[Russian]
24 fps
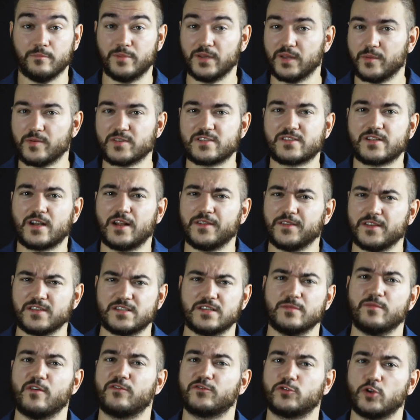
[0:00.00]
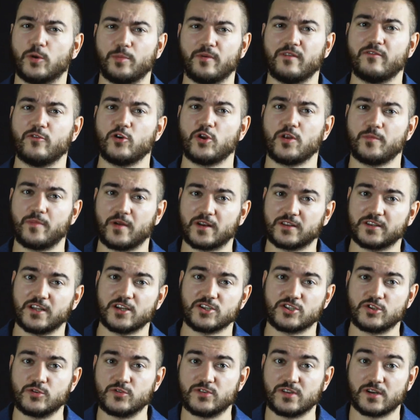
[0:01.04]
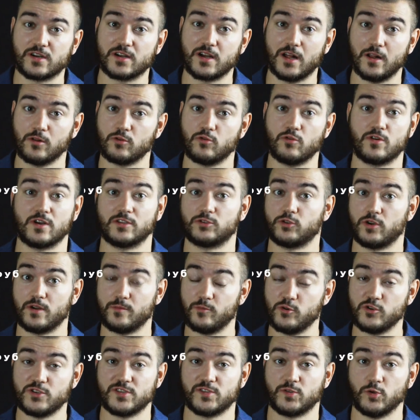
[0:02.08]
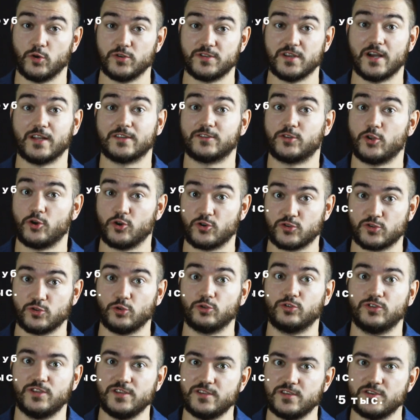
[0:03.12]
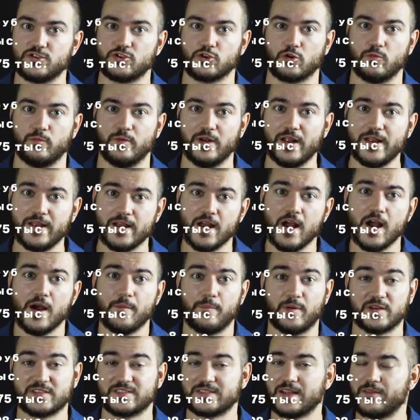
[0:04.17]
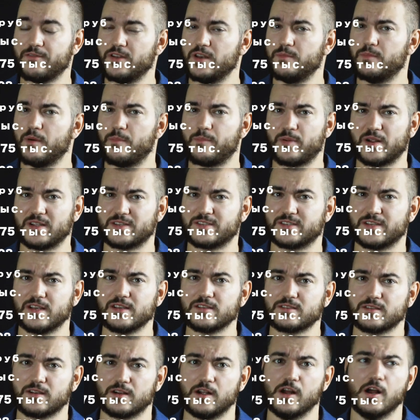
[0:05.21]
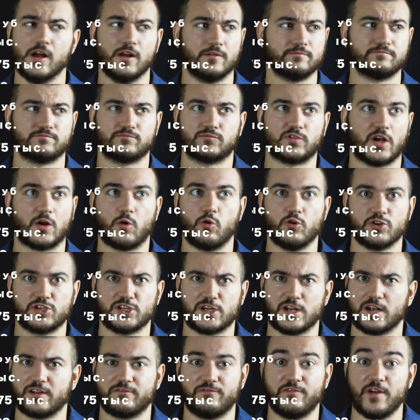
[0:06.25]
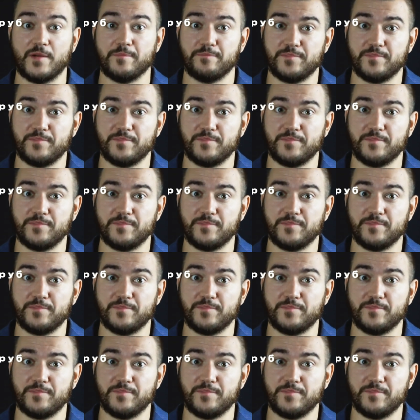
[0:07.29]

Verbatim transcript: Было бы странно, если бы в топовую репортажную зеркалку, которая будет стоить от 300 тысяч рублей, поставили бы процессор такой же, как в